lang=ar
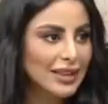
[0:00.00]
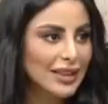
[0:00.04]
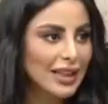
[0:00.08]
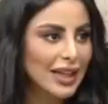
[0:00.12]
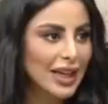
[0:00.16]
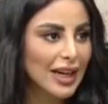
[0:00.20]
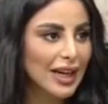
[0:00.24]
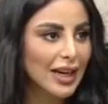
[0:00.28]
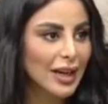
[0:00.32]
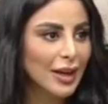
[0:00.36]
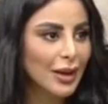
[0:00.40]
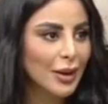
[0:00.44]

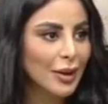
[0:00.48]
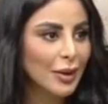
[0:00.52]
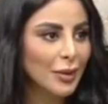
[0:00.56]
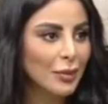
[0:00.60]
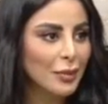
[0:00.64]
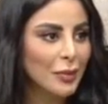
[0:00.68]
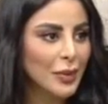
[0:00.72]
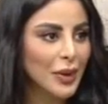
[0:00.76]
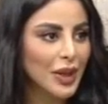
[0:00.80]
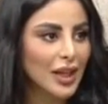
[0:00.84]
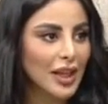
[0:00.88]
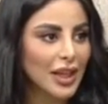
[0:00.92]
الإحساس آه،
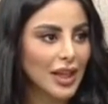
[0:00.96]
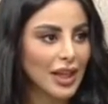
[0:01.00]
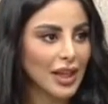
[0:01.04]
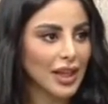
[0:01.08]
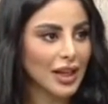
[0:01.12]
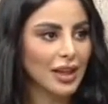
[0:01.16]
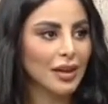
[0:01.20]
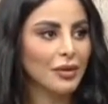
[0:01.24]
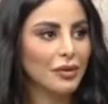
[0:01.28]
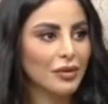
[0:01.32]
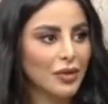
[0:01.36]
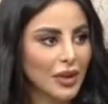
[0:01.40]
اللي
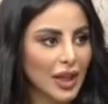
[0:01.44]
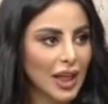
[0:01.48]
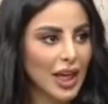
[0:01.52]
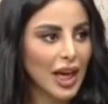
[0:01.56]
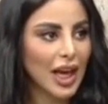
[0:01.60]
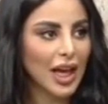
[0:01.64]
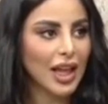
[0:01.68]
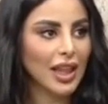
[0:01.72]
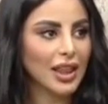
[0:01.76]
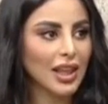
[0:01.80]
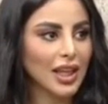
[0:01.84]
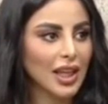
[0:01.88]
طبعا آه، في
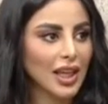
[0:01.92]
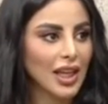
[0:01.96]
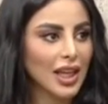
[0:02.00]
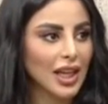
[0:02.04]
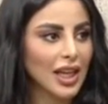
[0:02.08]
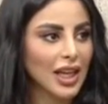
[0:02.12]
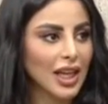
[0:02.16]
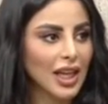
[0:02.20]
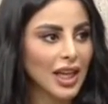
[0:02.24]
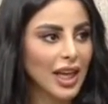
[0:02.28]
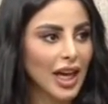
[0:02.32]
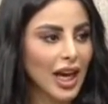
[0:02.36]

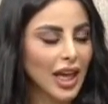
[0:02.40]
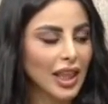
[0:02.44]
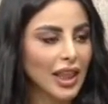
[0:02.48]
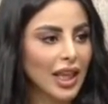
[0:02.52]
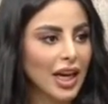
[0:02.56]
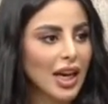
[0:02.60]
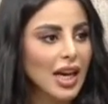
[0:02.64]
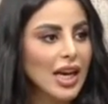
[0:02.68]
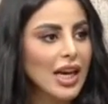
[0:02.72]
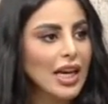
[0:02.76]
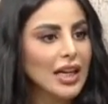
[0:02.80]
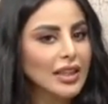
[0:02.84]
هذه اللحظة نعم.